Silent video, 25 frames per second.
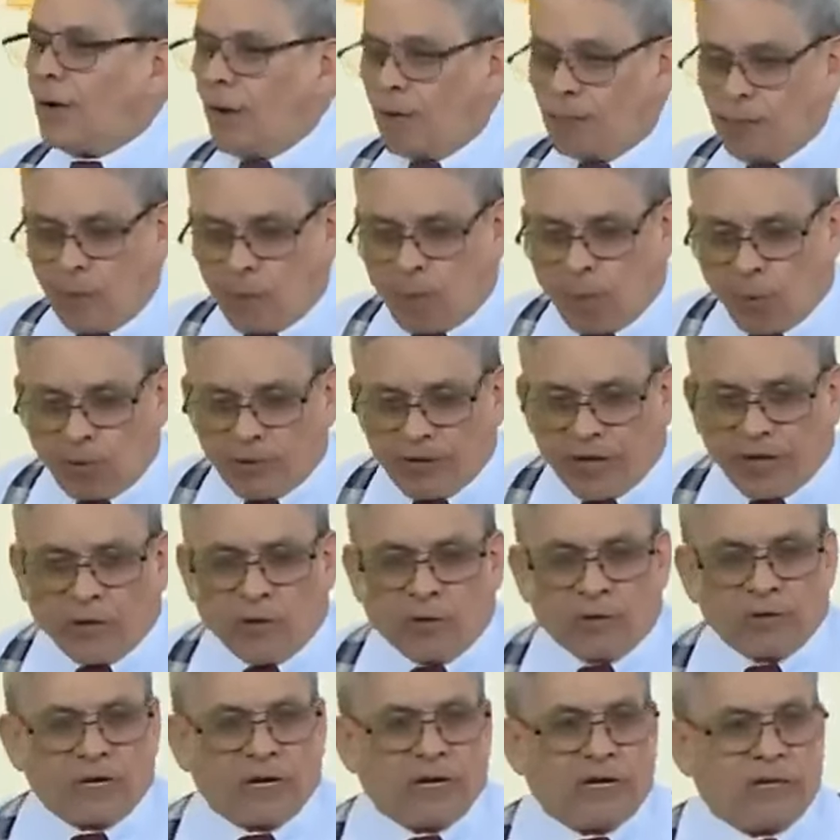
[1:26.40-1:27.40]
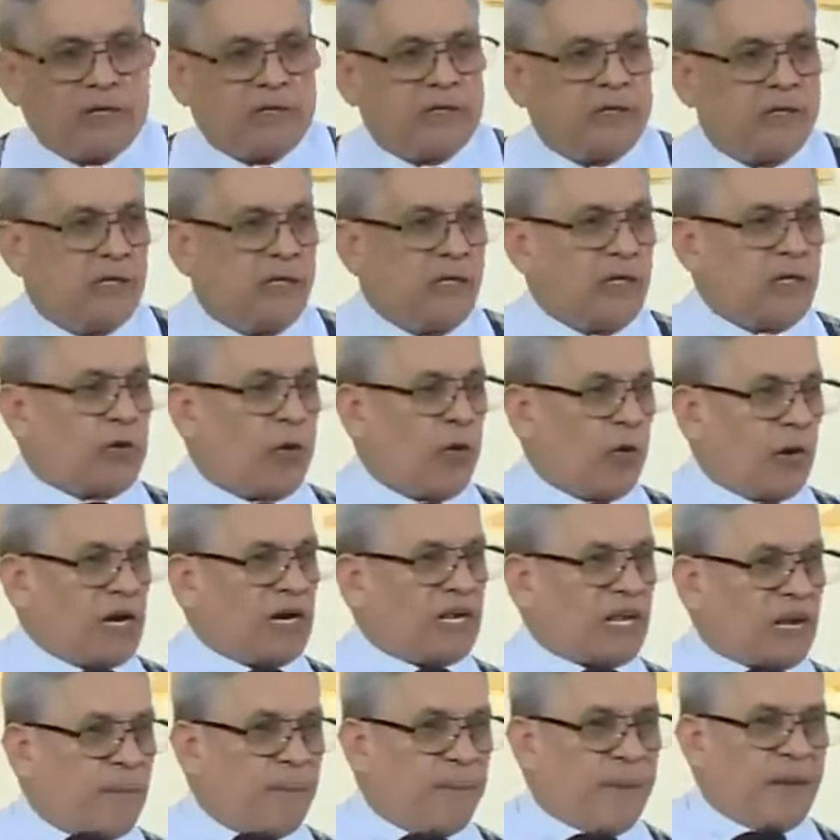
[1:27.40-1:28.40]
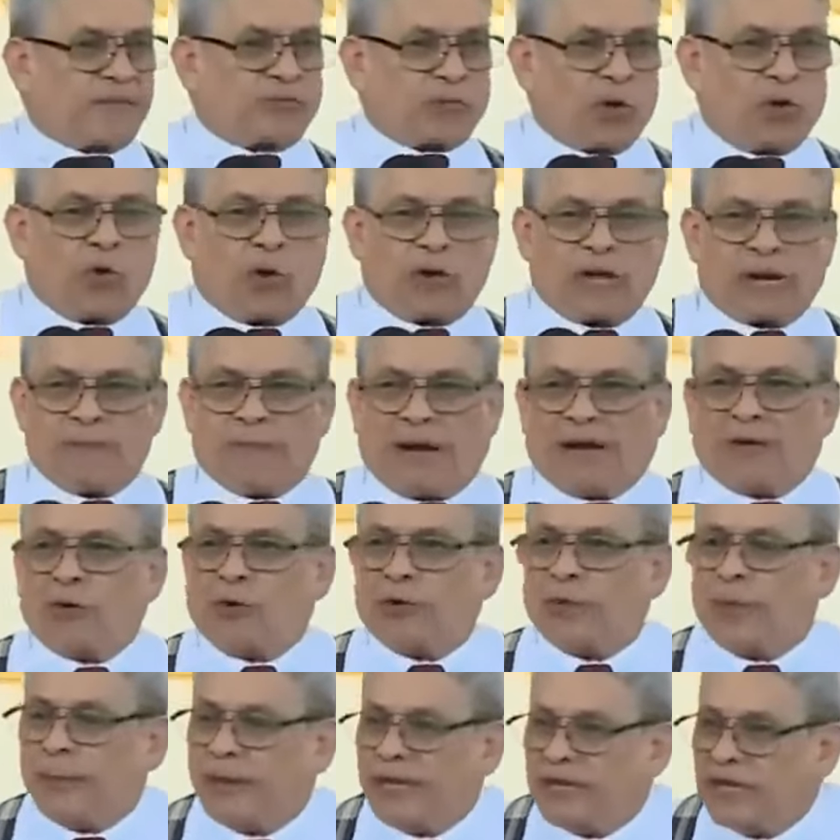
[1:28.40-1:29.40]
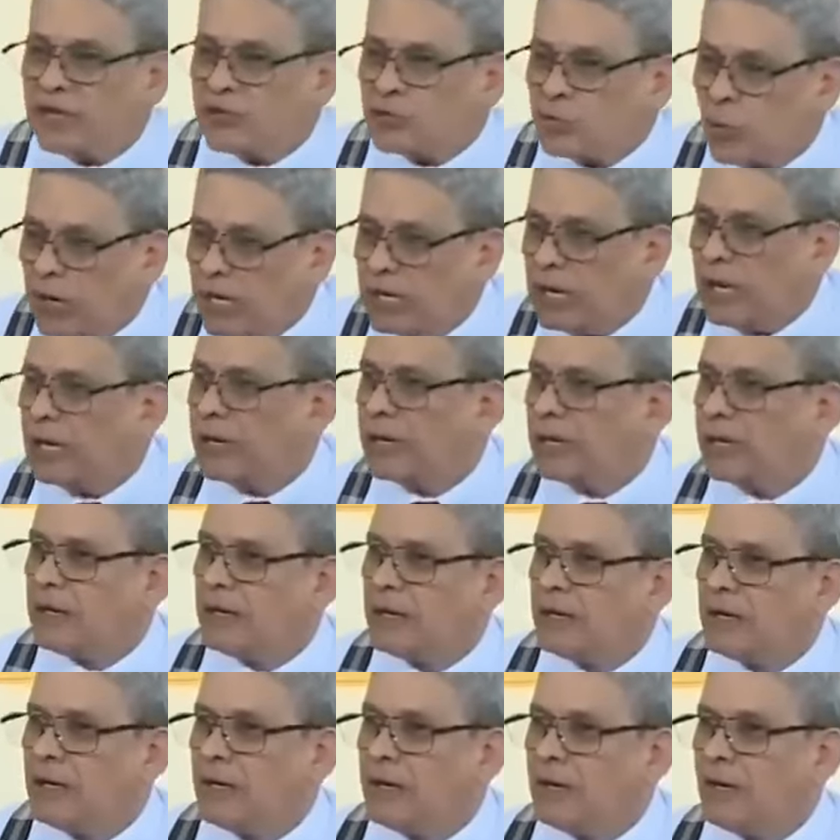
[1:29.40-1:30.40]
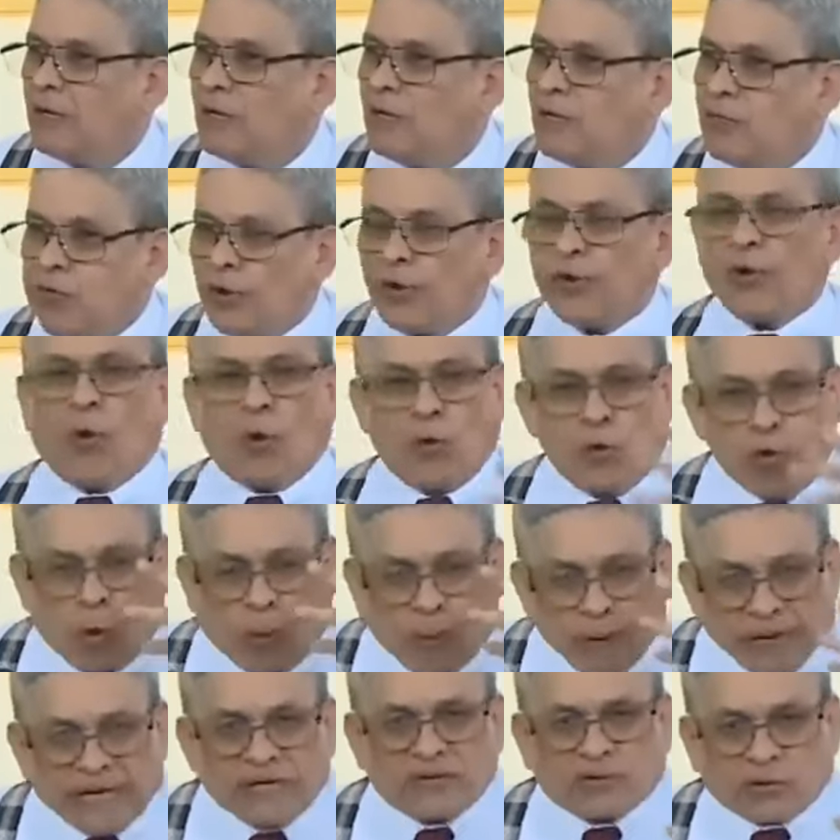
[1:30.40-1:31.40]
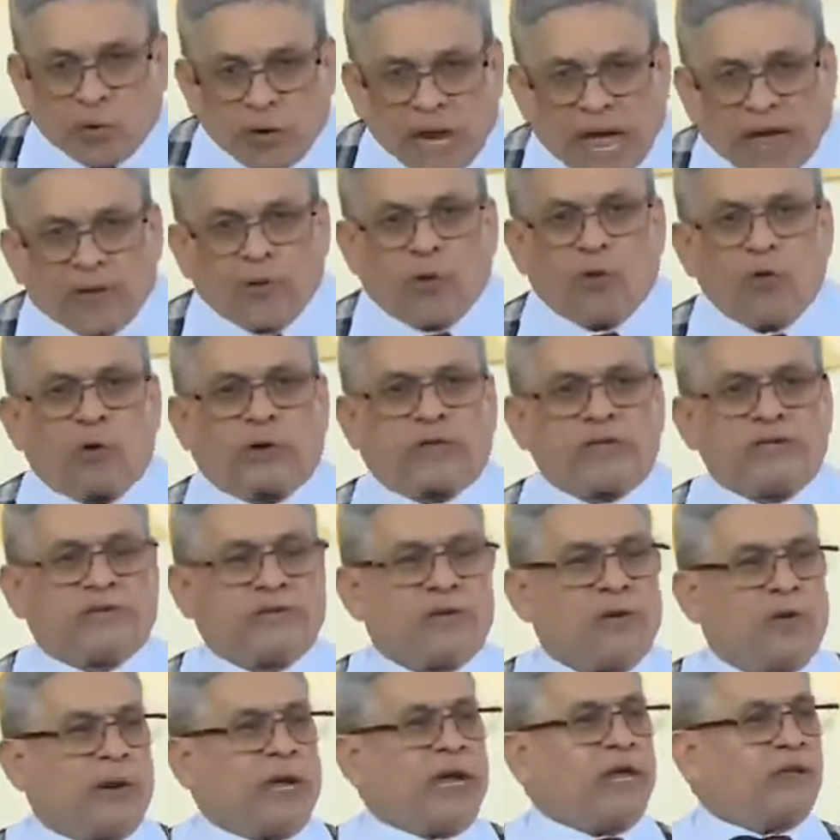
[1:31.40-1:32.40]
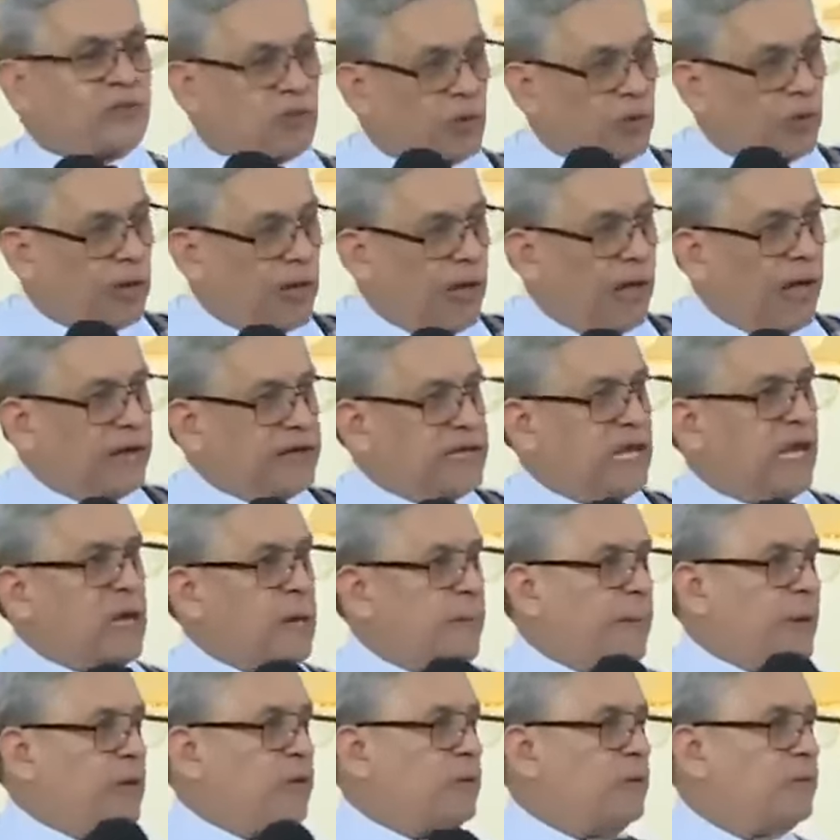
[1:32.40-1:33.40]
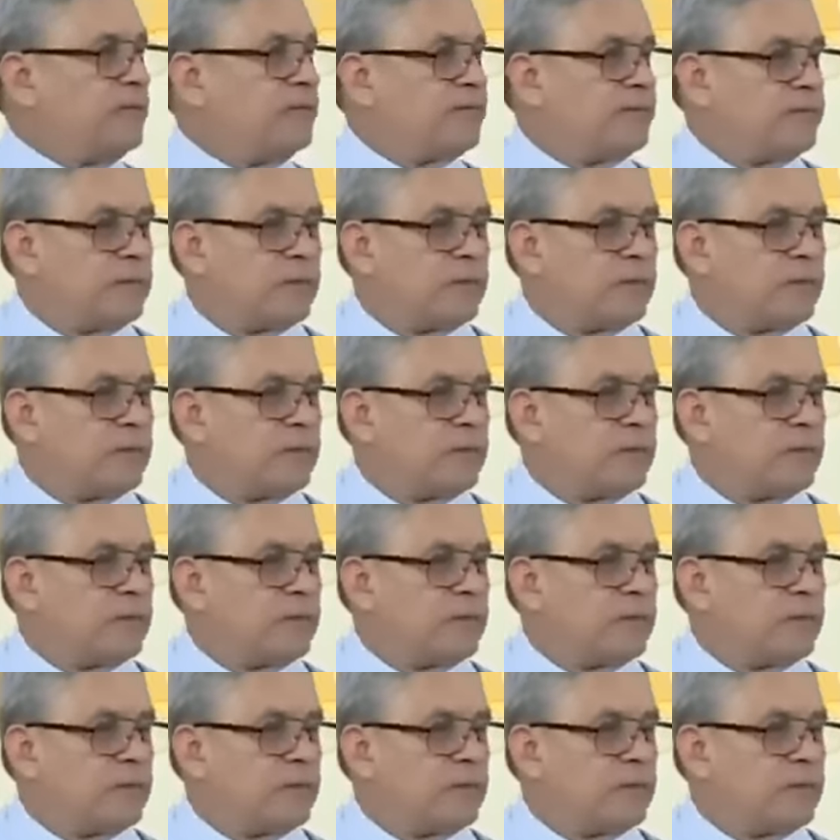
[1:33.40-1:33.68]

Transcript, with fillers: como pudieron y con el respeto a los hermanos de Venezuela, fueron unos venezolanos los que hicieron eso allá en el Perú.